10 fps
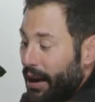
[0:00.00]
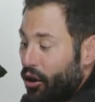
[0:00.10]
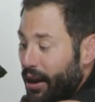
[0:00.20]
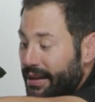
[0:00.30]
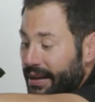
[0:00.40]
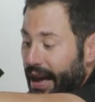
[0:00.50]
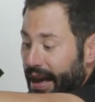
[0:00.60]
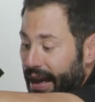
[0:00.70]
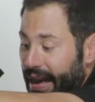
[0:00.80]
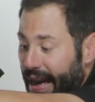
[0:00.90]
mejores
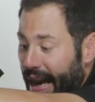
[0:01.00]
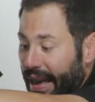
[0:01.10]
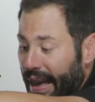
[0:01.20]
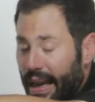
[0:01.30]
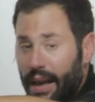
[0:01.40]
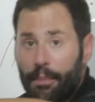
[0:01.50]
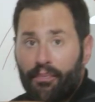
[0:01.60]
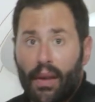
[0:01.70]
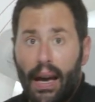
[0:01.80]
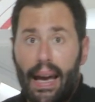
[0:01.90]
del ranking
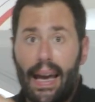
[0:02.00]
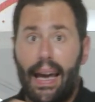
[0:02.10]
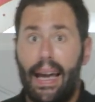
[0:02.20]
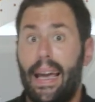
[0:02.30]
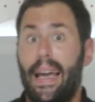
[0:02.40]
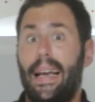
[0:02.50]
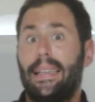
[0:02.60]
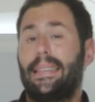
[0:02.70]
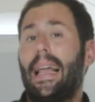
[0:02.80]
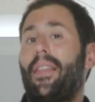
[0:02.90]

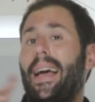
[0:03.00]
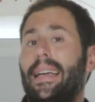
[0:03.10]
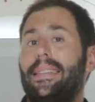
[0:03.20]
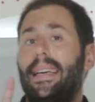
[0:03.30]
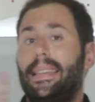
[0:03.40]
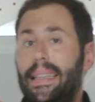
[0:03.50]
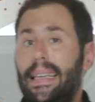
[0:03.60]
es la Dainese